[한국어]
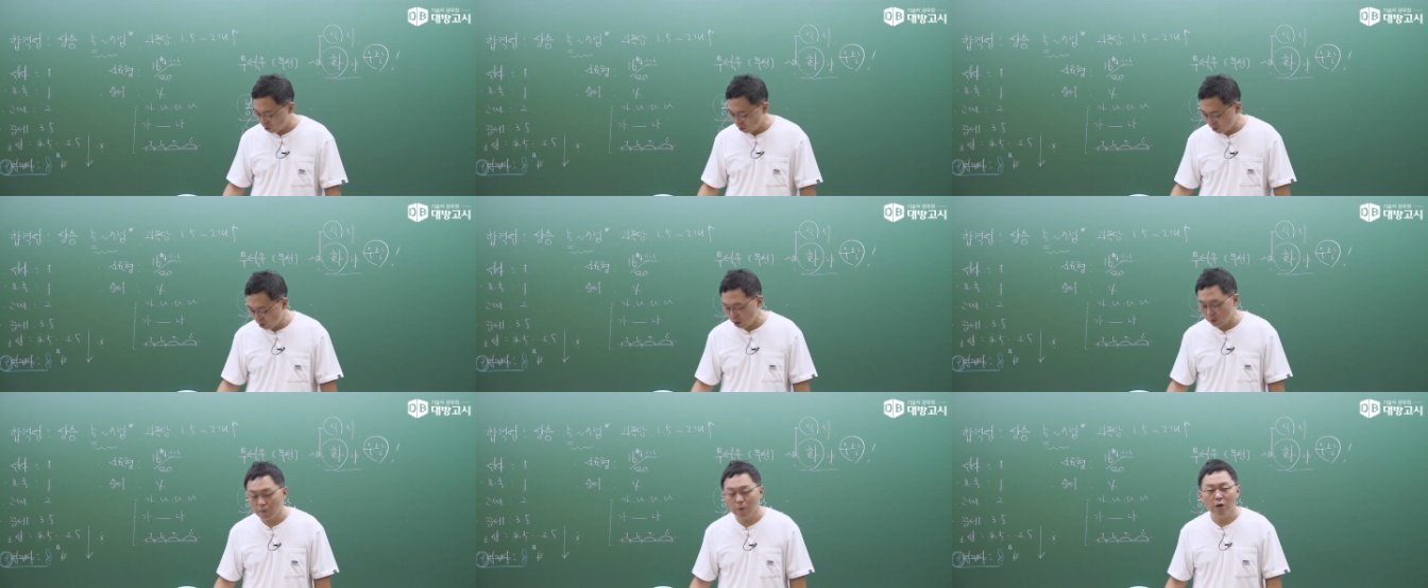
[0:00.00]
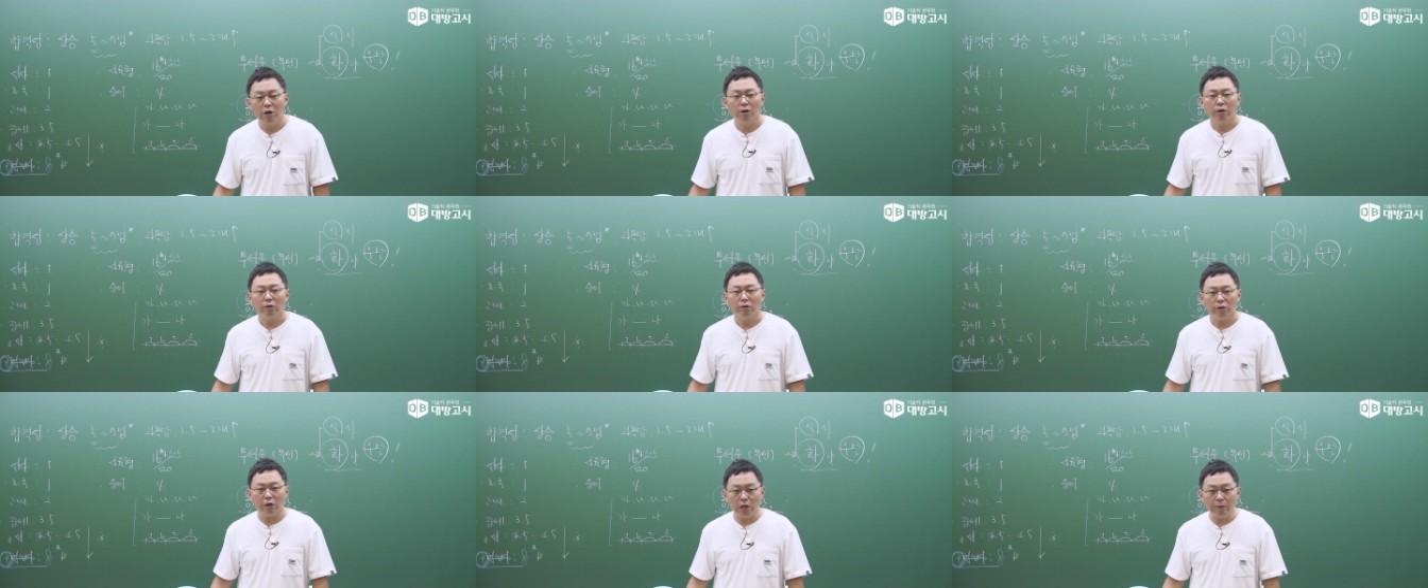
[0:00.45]

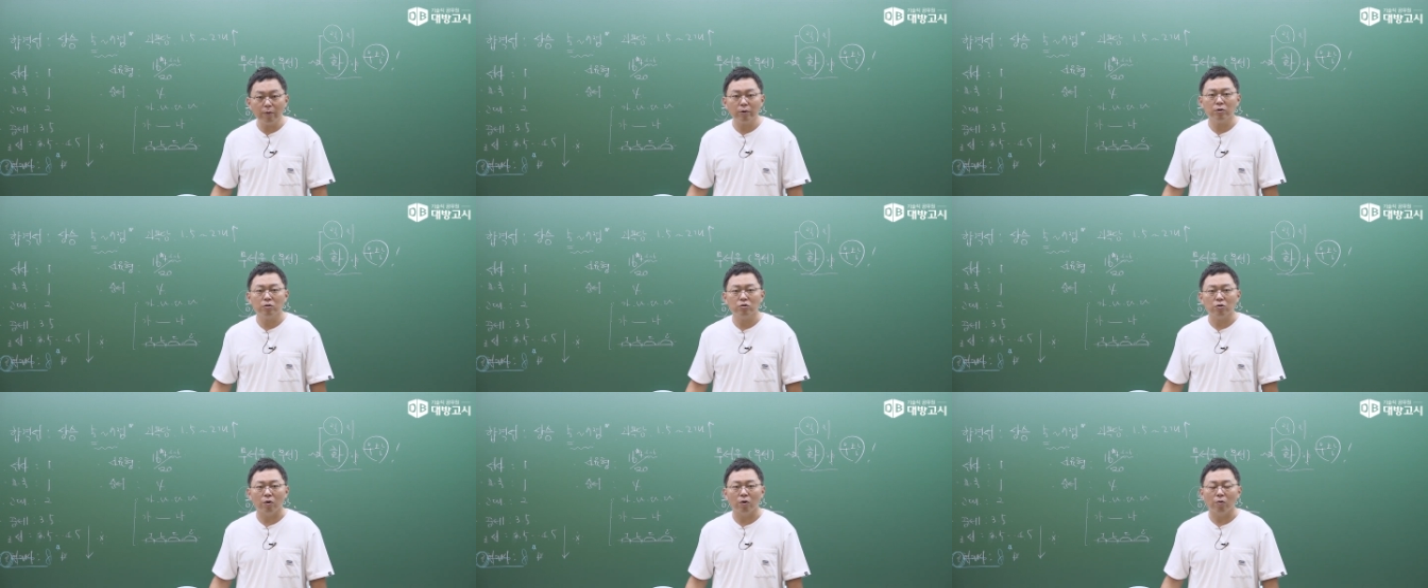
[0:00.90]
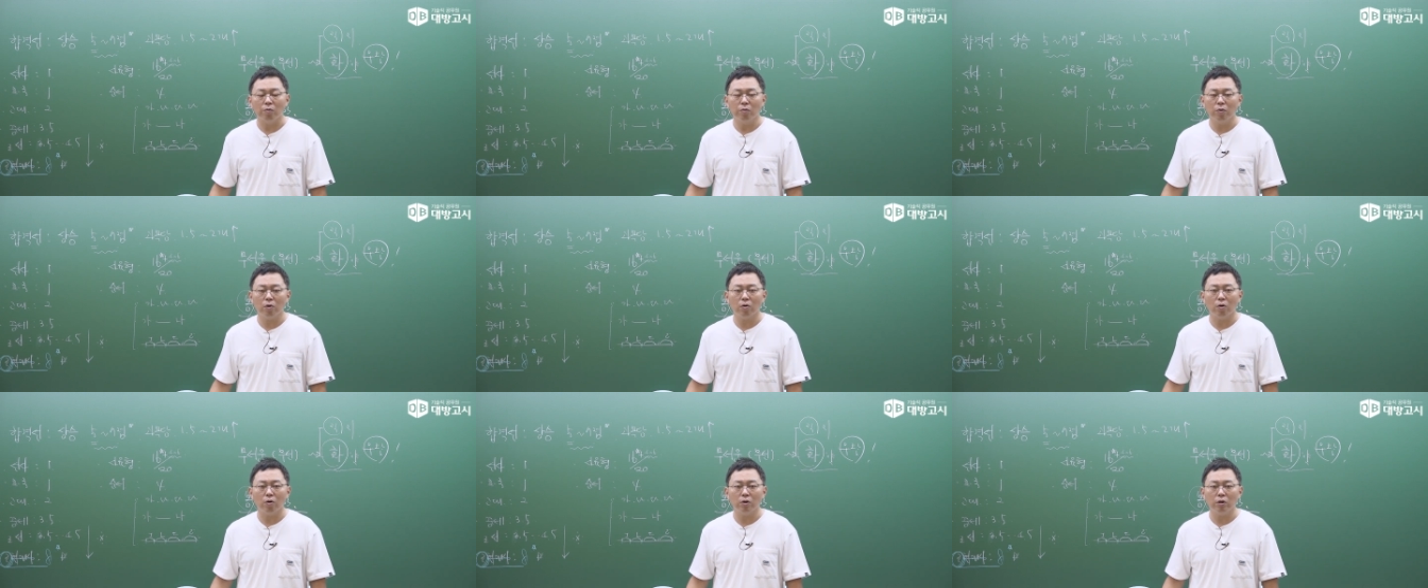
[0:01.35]
정답 1번이죠.
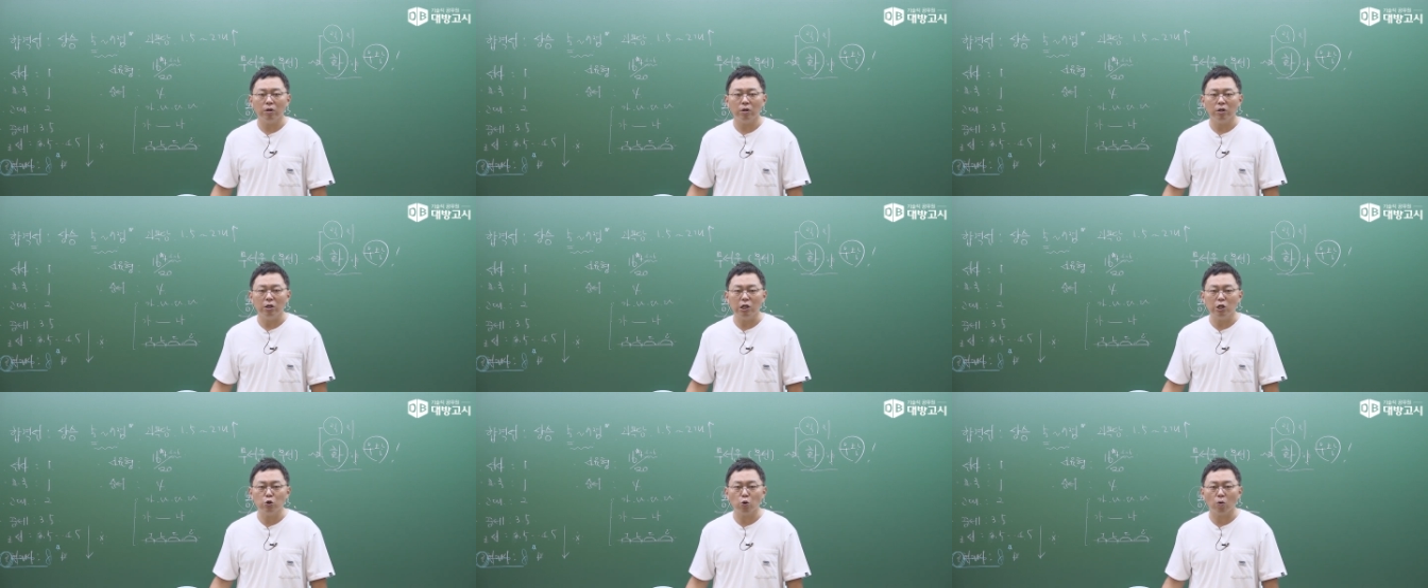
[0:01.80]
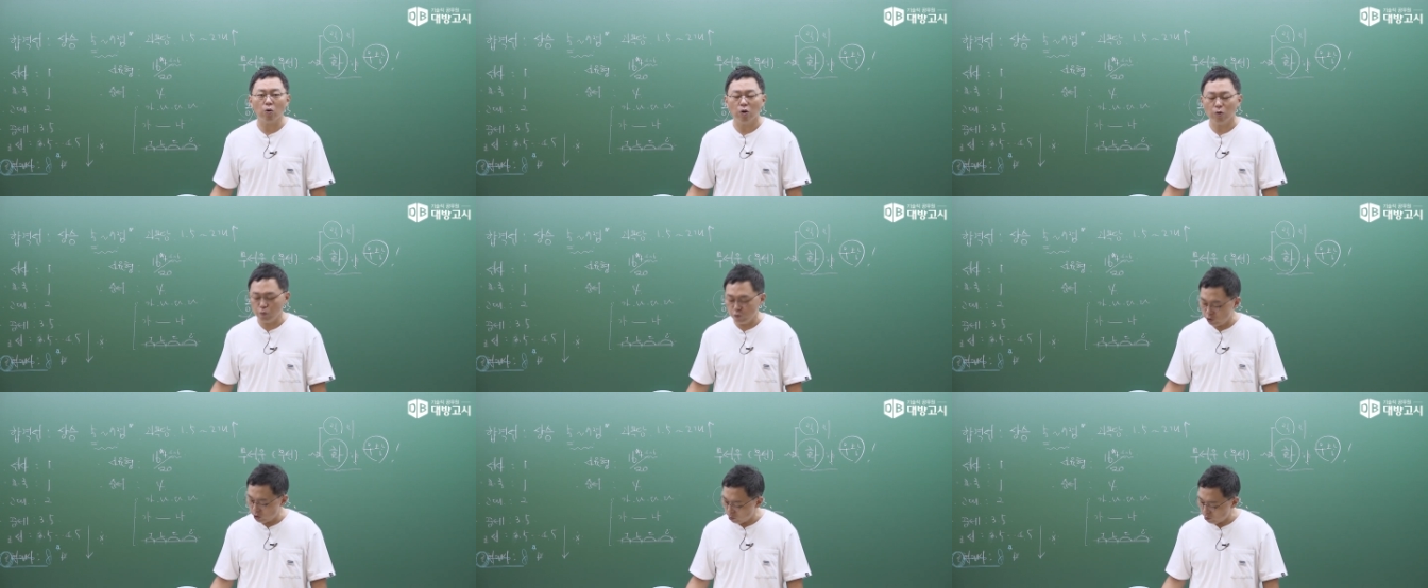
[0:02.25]
뭐 거의 2초 컷
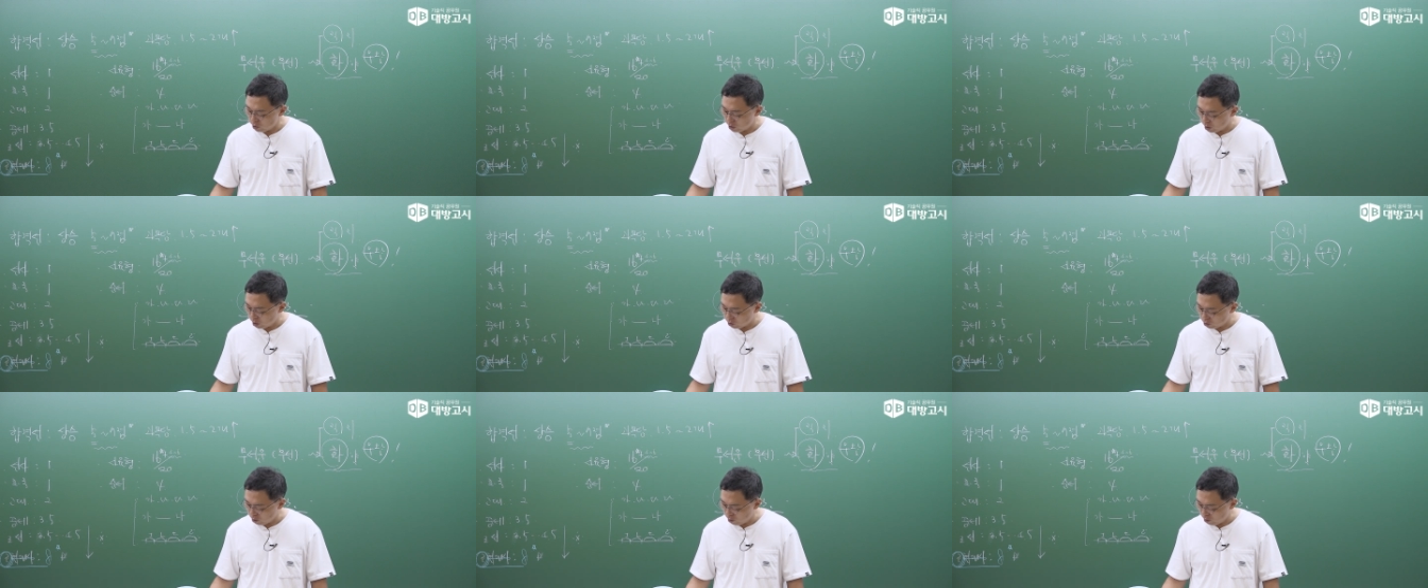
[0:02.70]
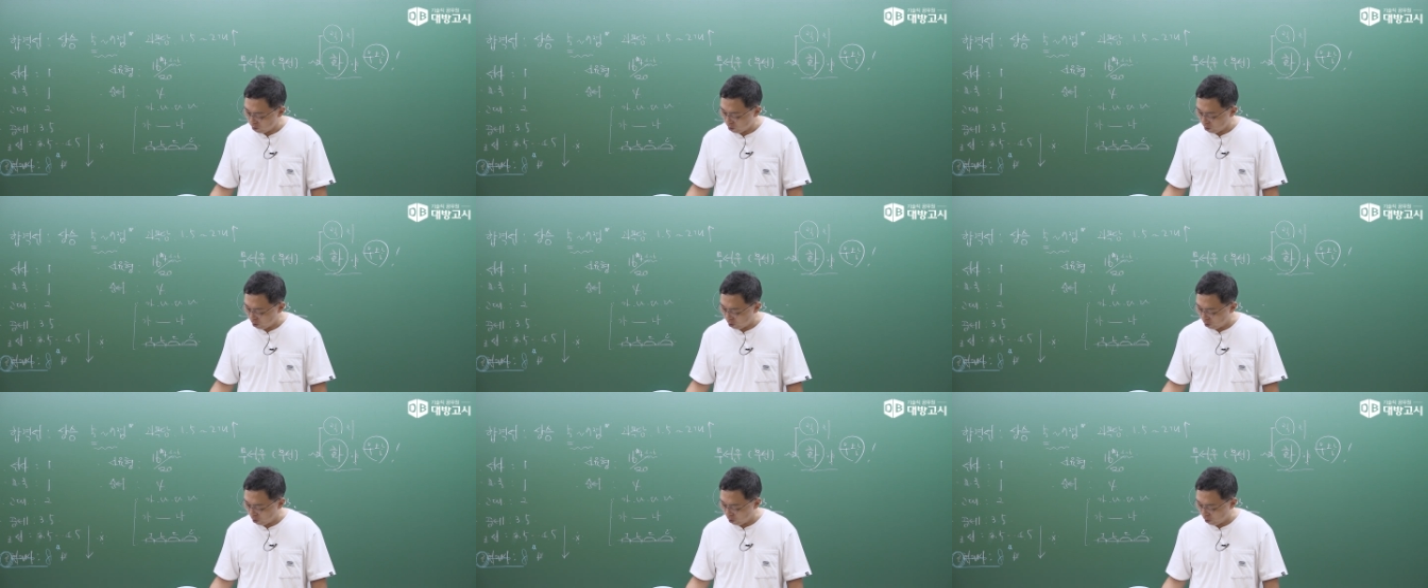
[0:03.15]
문제입니다. 그죠?
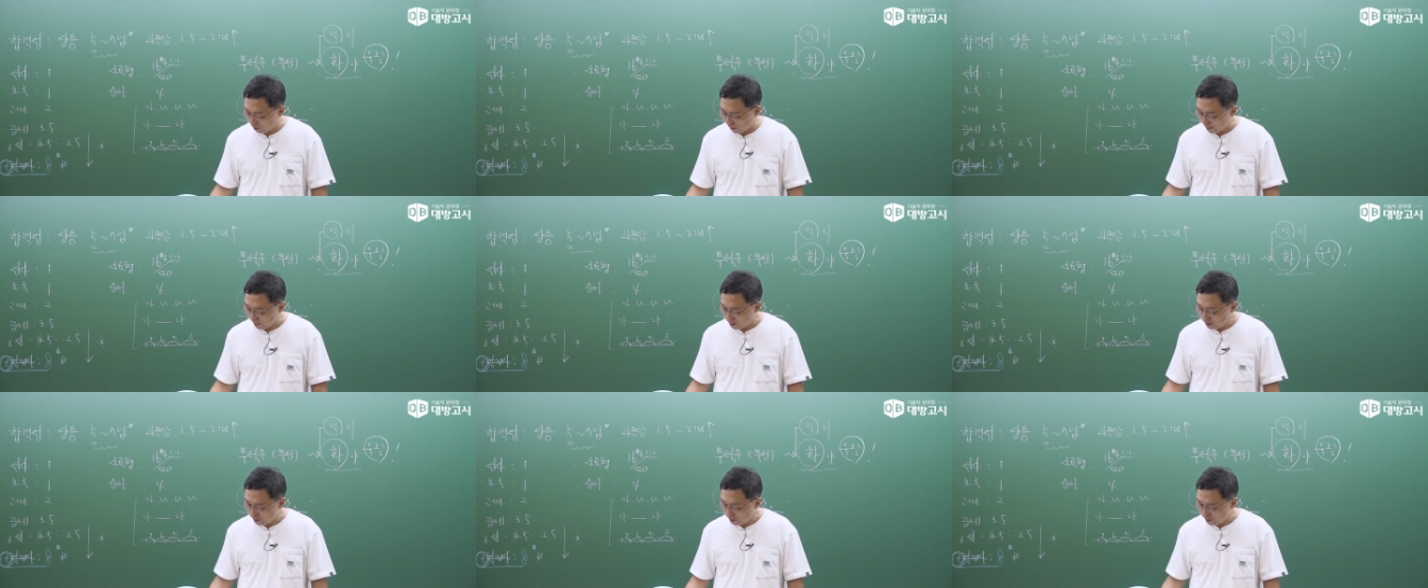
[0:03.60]
예.